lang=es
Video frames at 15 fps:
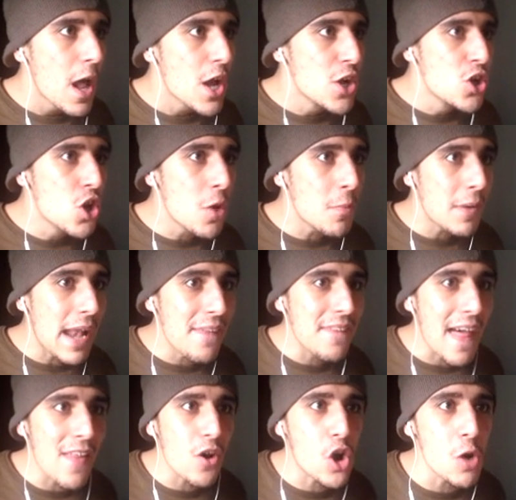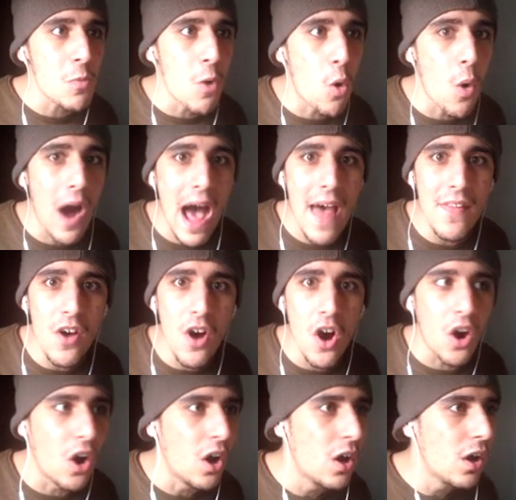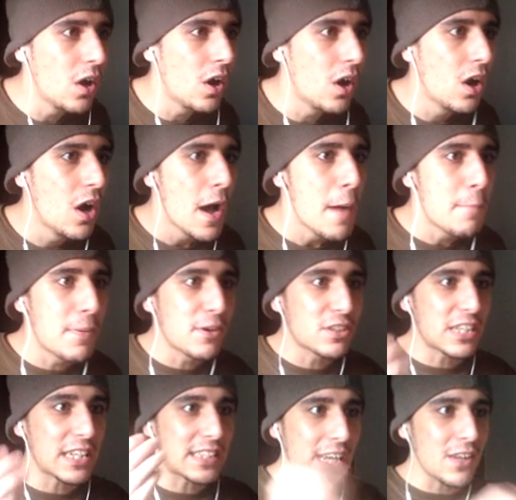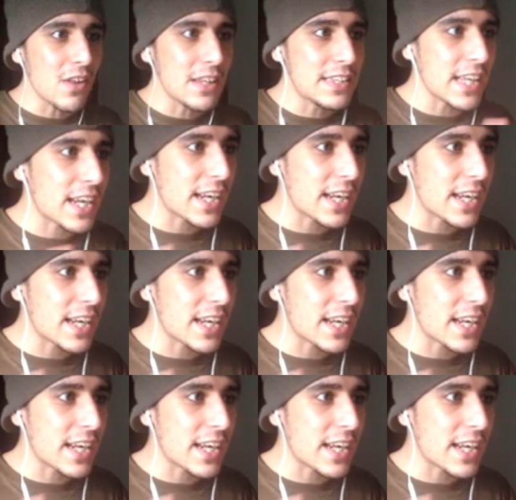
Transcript: ¡No me lo han dado como jugado! Pero se ha salido antes